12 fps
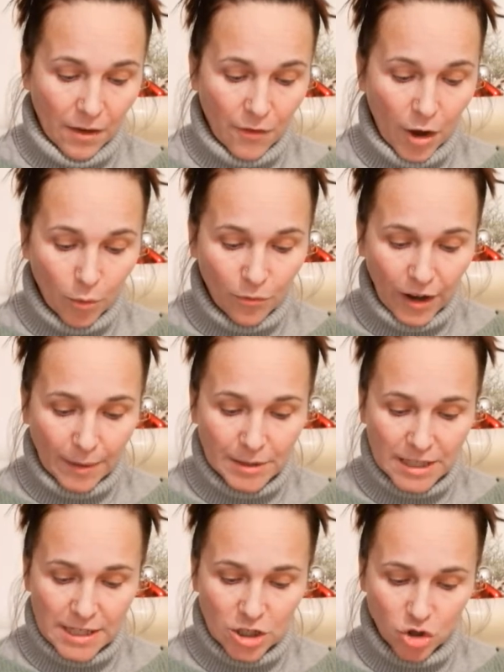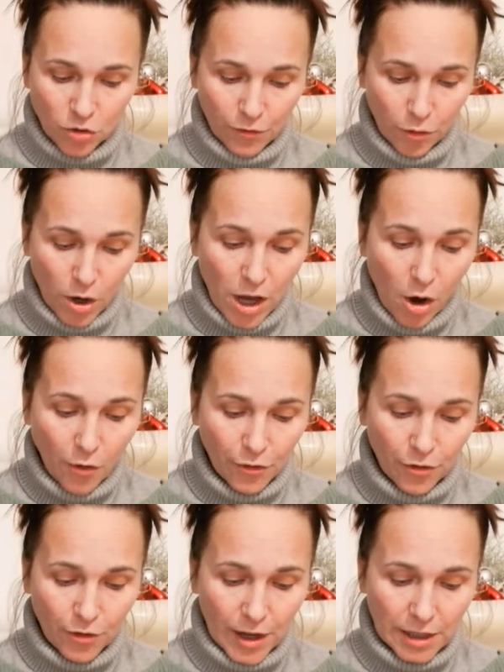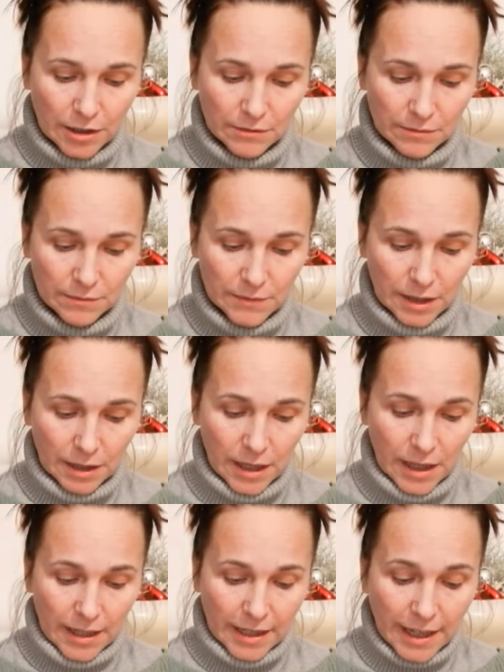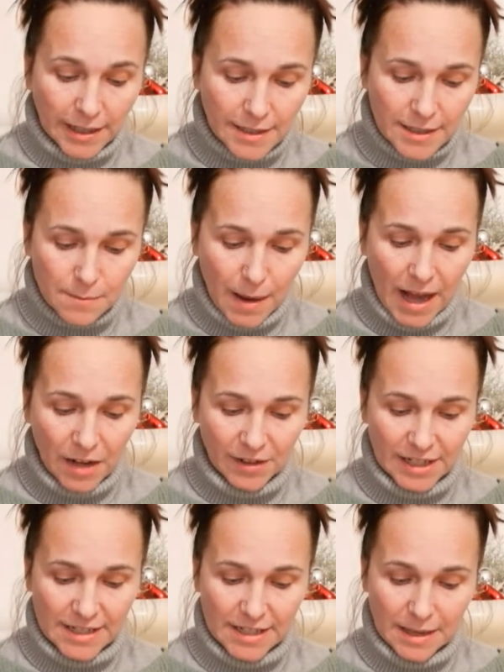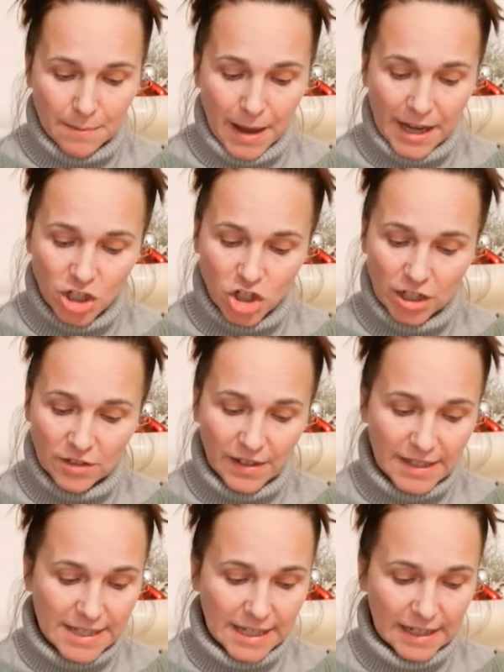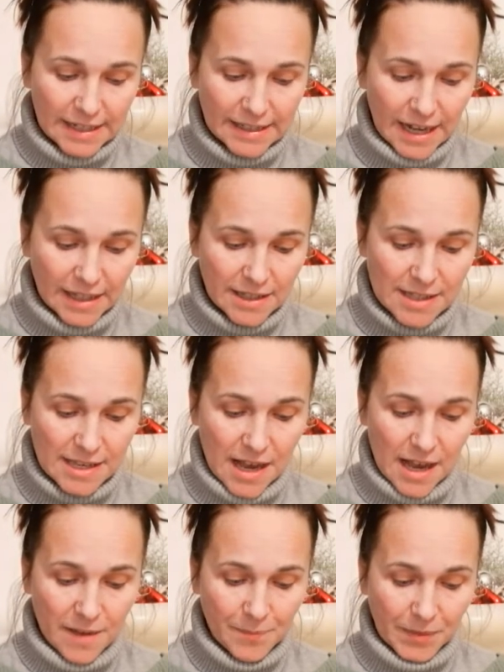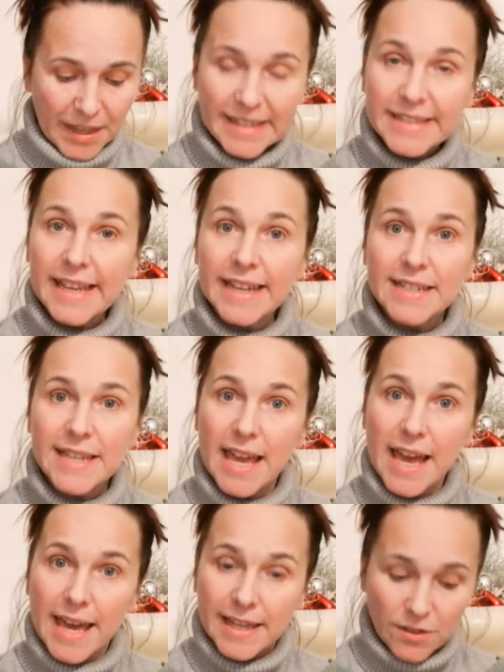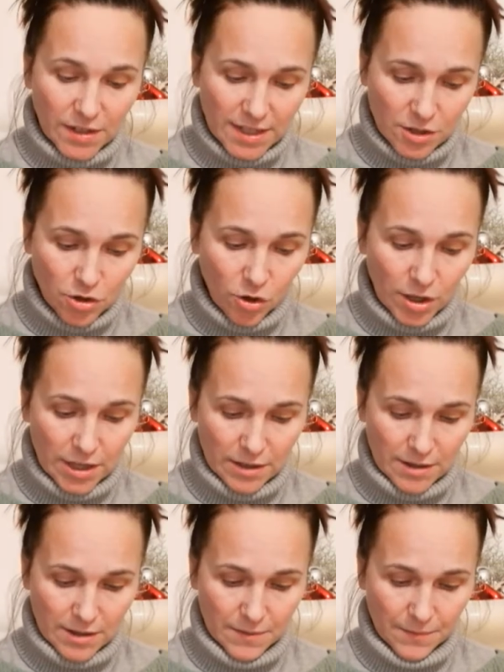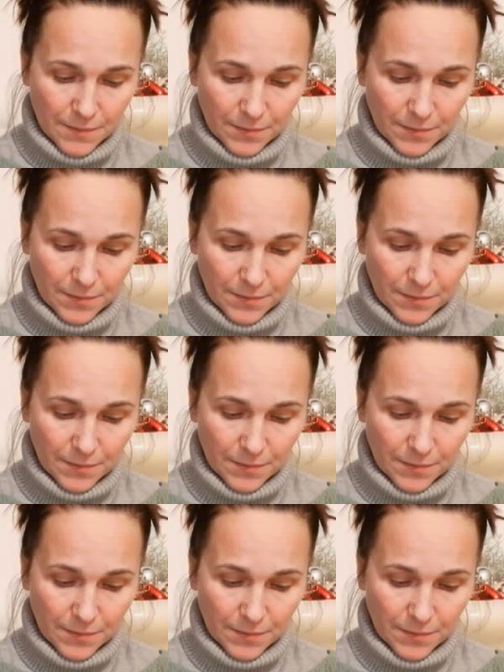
Warum war ihm das nicht schon vorher aufgefallen? Jedes Mal, wenn er sich den magischen Adventskalender ansah, entdeckte er etwas Neues.